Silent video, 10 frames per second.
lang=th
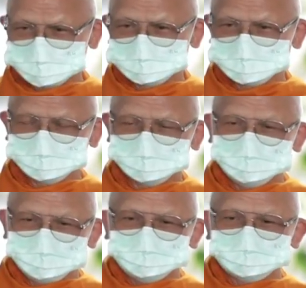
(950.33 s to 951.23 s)
งตน
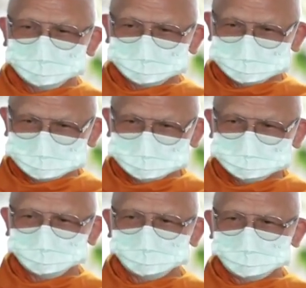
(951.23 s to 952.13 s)
นั่นก็คือ
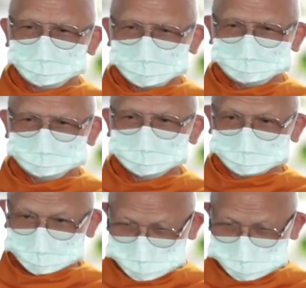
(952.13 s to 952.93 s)
ความไม่ทุกข์